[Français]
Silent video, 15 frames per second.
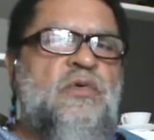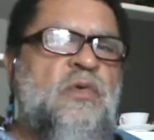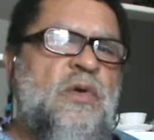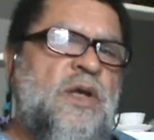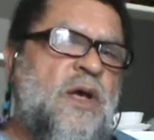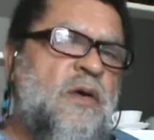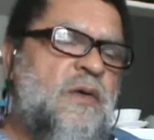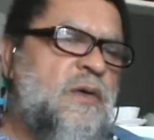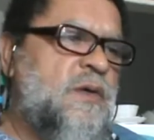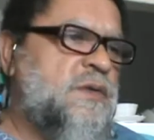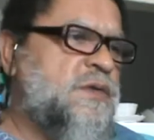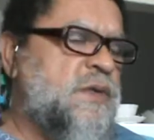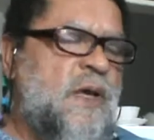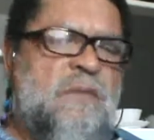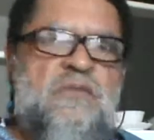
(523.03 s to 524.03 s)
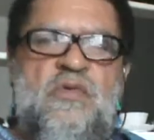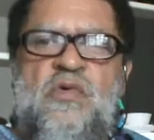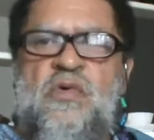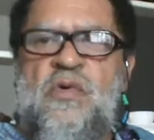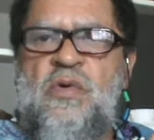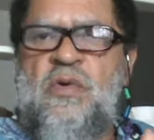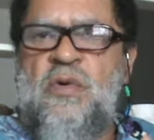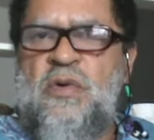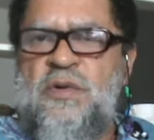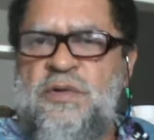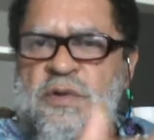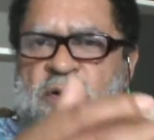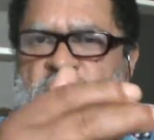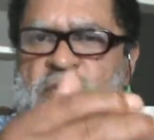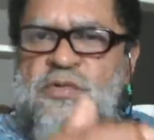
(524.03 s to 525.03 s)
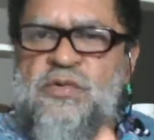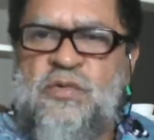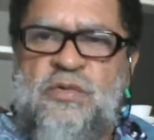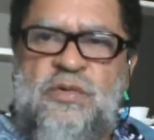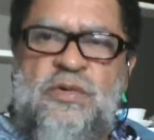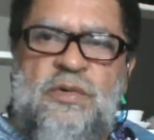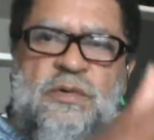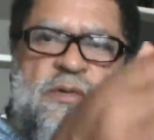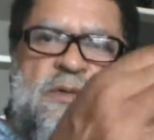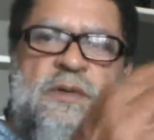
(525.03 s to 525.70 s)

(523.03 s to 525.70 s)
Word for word: tolérance, amour, reliance, union,